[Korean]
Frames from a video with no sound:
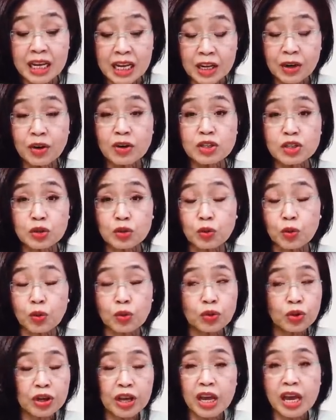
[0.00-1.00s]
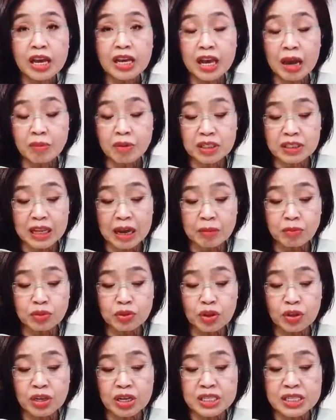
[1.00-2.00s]
이런 식으로 그렇게 얘기하면
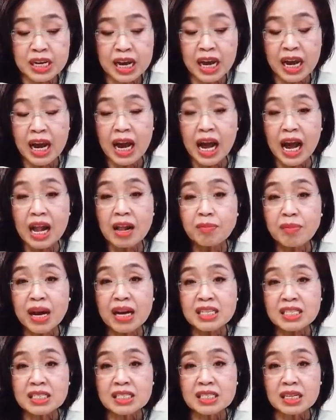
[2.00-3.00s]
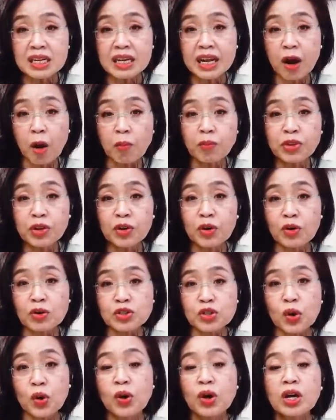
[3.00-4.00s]
그다음부터는 이제 할 말이 없는
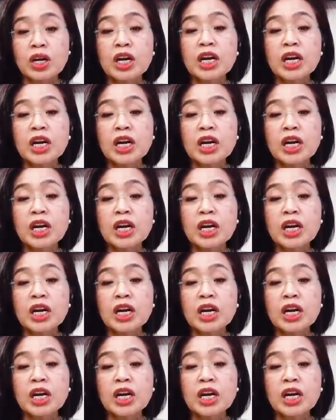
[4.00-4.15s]
거죠.